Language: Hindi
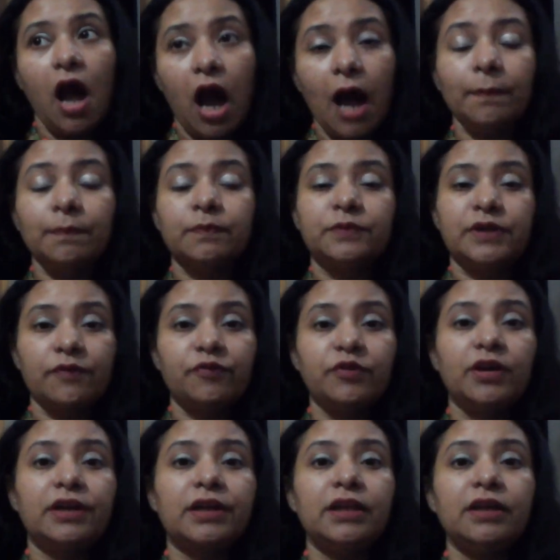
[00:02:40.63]
अब
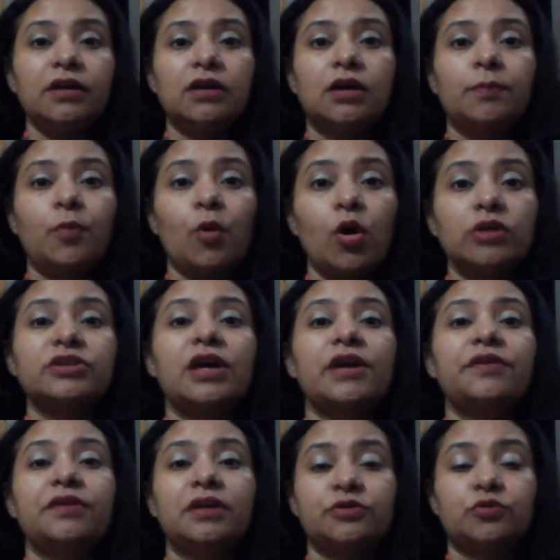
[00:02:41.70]
डेफिनेटली बहुत
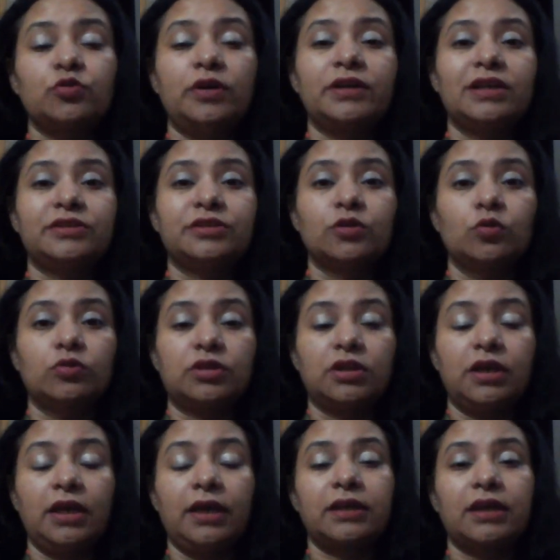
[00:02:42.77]
सारे रेस्टोरेंट ऐसे होते
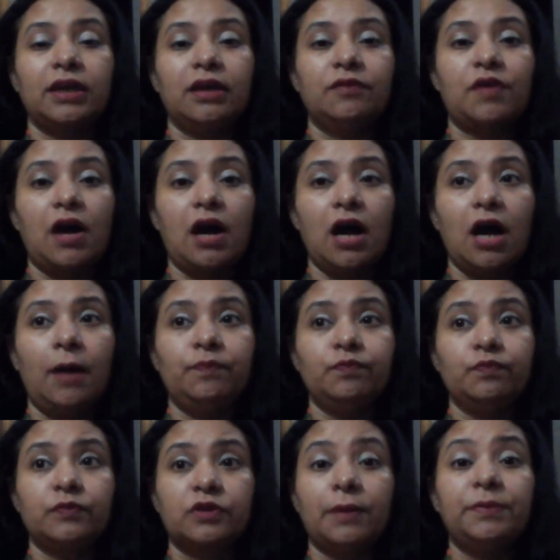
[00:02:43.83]
हैं कि वहाँ हम
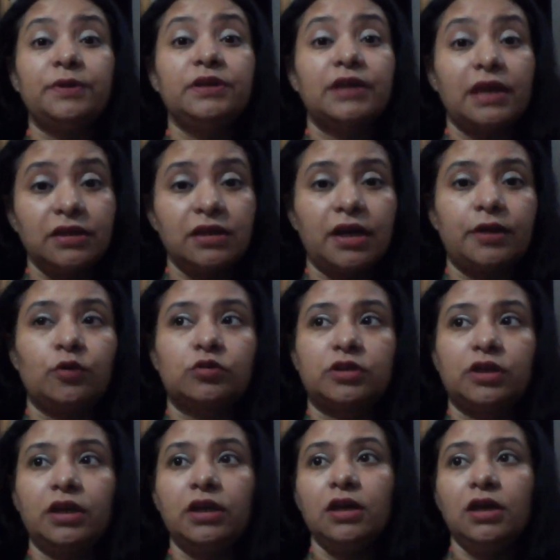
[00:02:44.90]
कभी नहीं गए
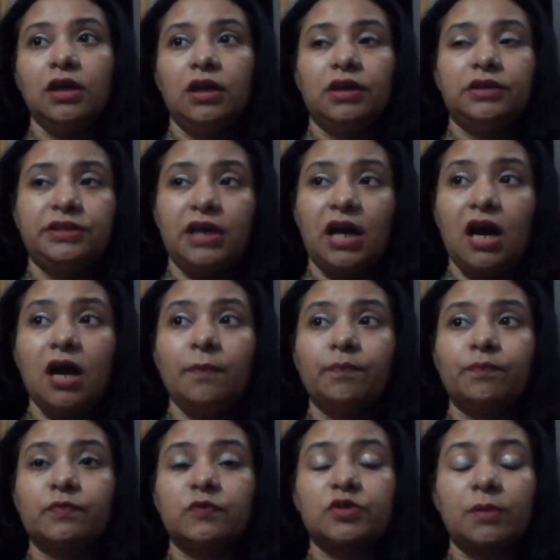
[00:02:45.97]
होते या
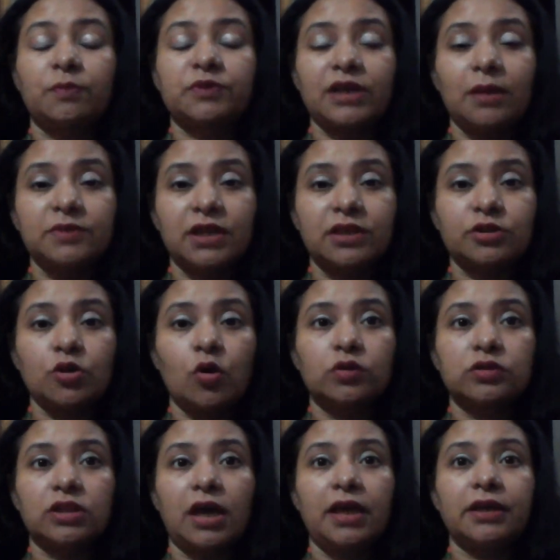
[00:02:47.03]
समटाइम्स ऐसा
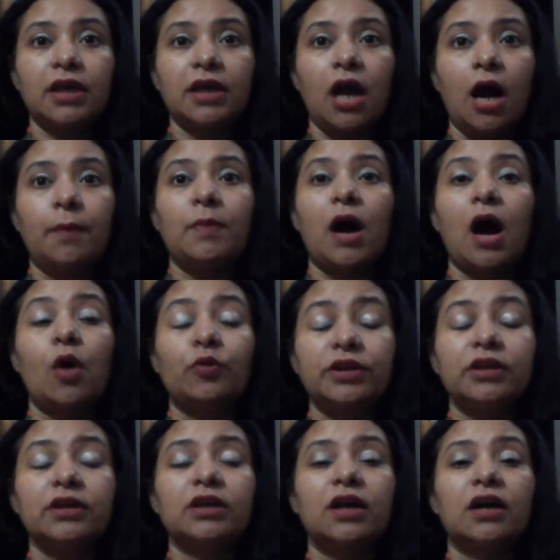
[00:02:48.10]
होता है कि हम
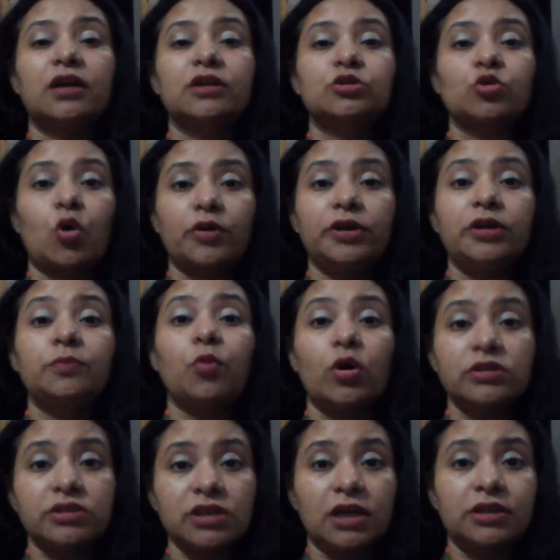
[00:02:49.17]
आउटिंग के अगर शौकीन
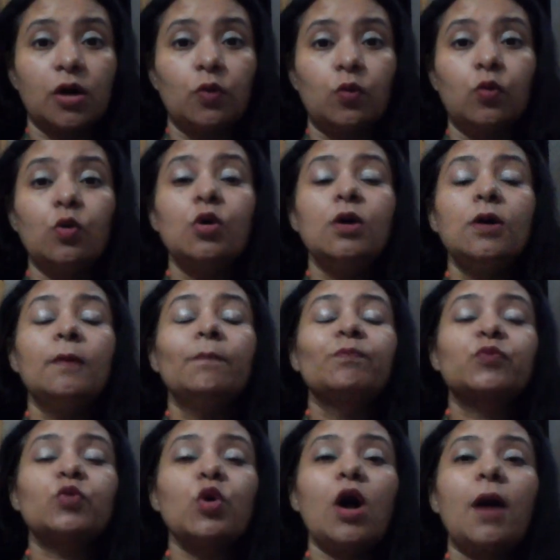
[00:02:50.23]
बहुत ज़्यादा हों
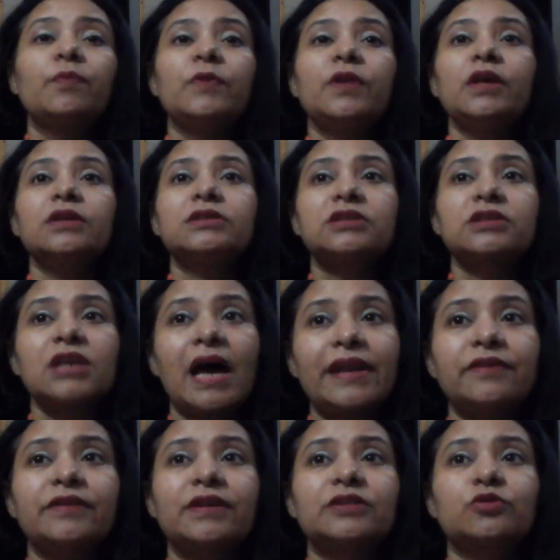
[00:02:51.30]
तो हमने
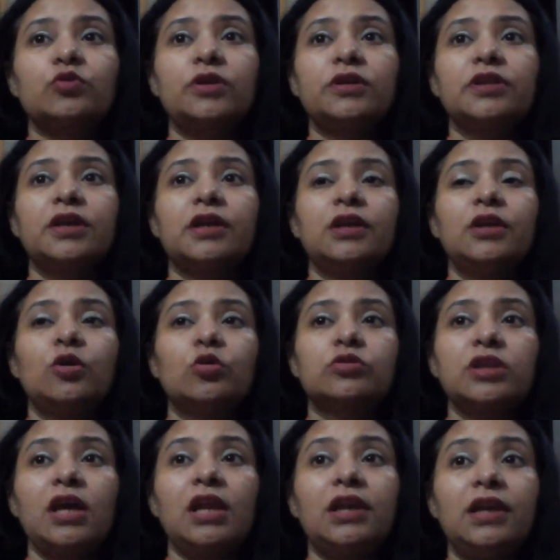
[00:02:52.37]
सारे रेस्टोरेंट देख लिए
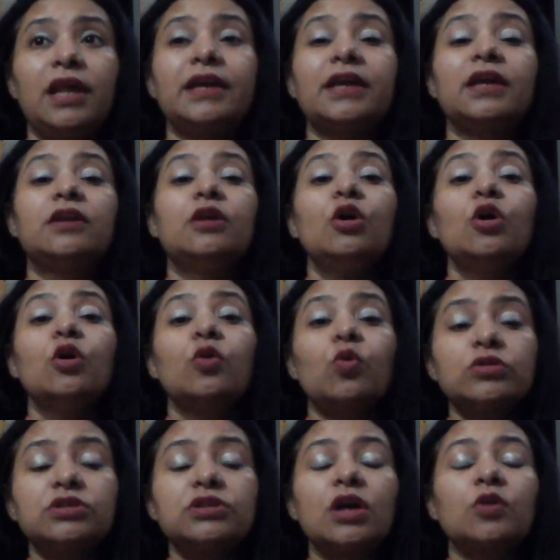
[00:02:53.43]
होते हैं लेकिन
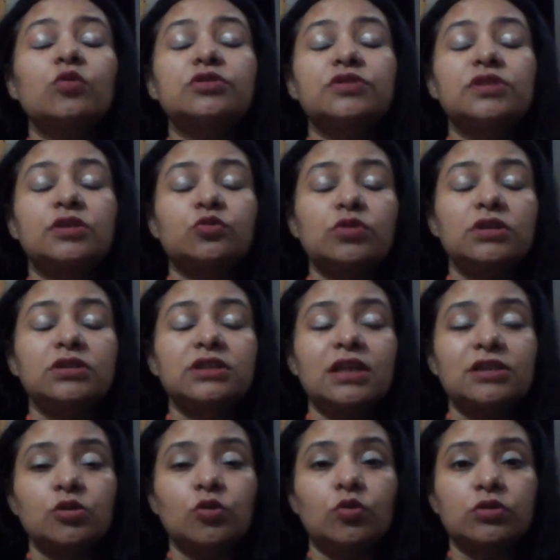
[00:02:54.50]
कुछ ना कुछ रेस्टोरेंट्स
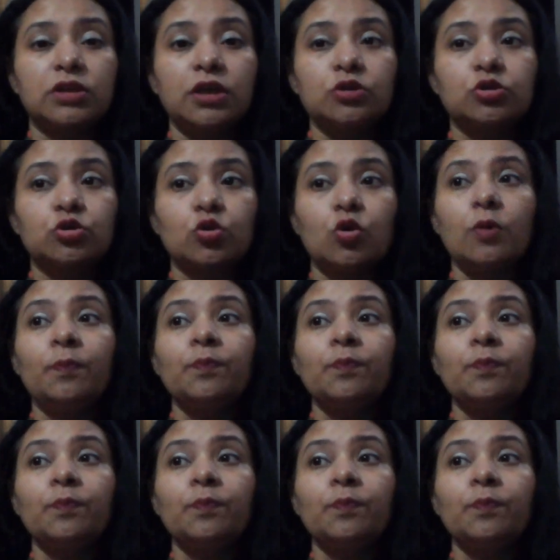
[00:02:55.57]
ऐसे होते हैं जो